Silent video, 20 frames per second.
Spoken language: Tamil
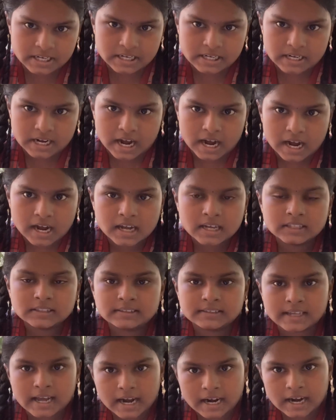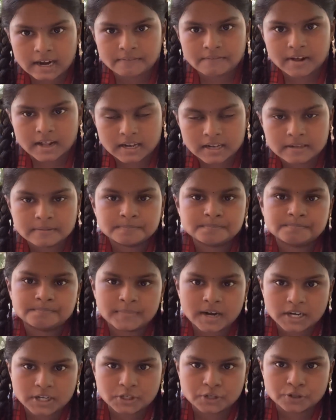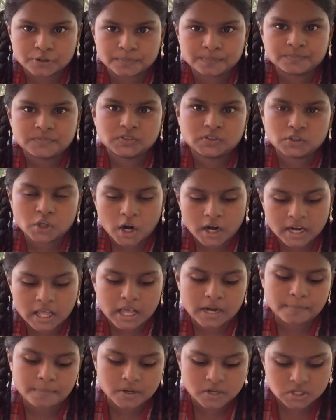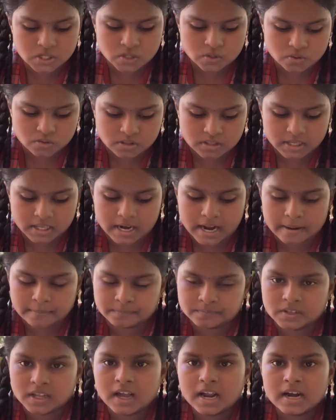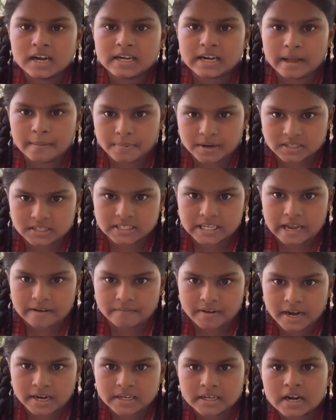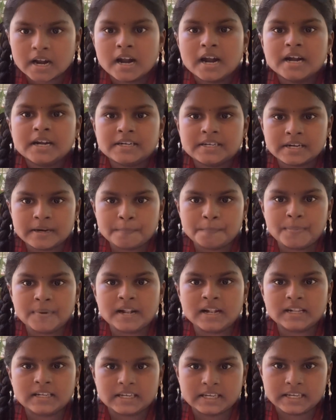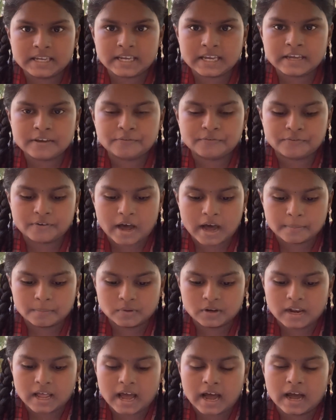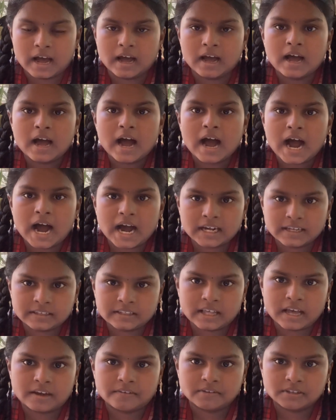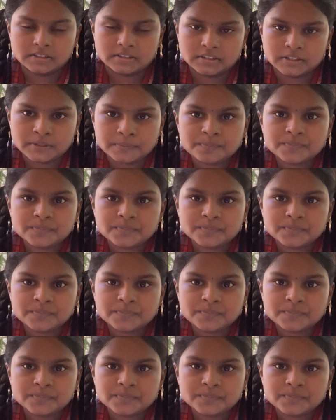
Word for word: இல்லா தகவல் மற்றும் தொடர்பு சூத்திரம் நம்பர் செவன் ட்ரிபிள் இ ஃபார்முலா அதாவது